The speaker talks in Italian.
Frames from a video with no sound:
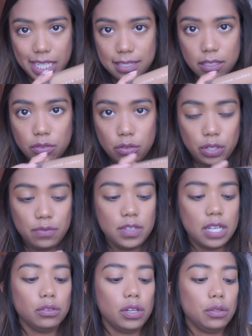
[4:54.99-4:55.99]
mi è stato
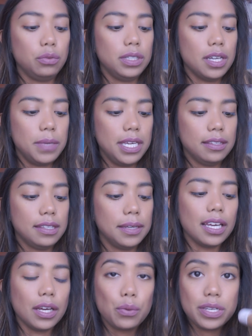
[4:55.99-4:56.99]
inviato gratuitamente
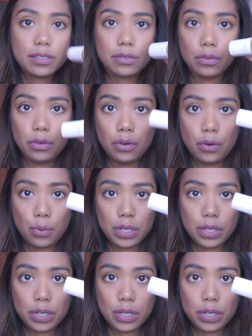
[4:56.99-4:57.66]
eh, questo,